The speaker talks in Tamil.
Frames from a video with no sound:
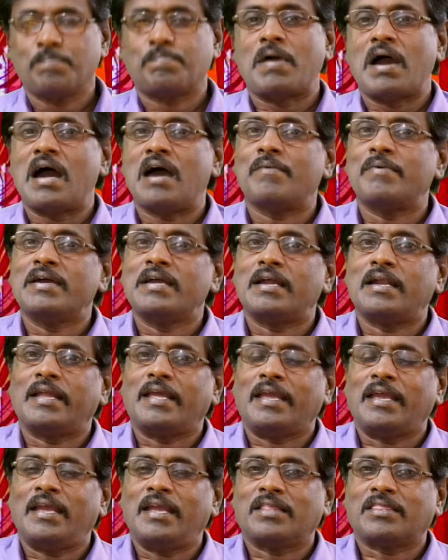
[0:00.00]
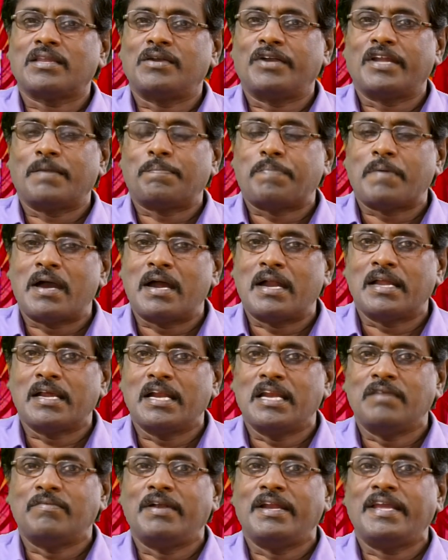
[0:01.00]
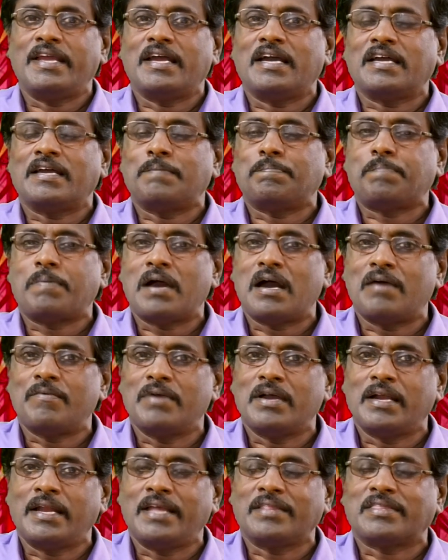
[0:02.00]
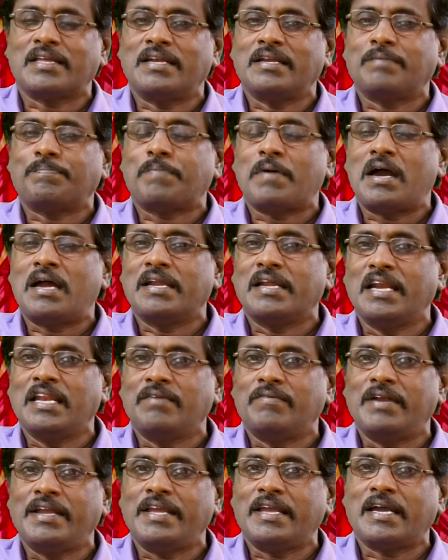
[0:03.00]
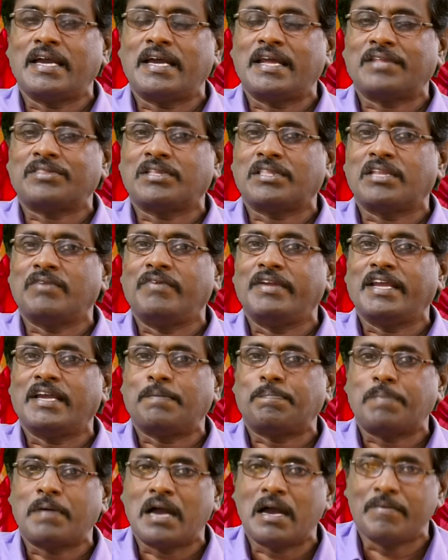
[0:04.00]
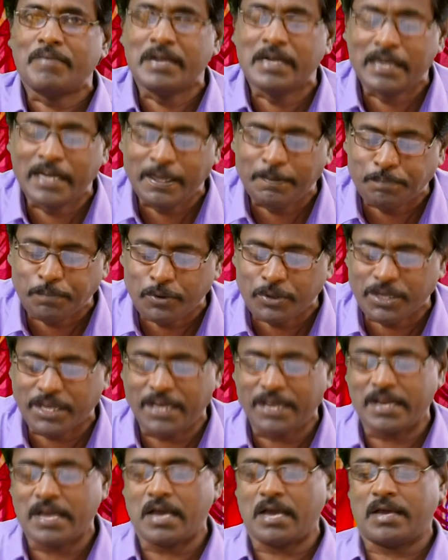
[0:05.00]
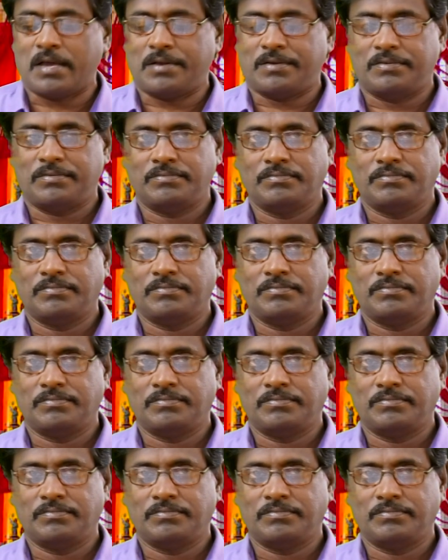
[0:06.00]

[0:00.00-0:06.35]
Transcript: பாவங்களை தன்னுடைய பாடுகளின் வழியாக பாவங்களை தன் பாடுகளின் வழியாக ரத்தத்தின் வழியாக பாவங்களை போக்கினார்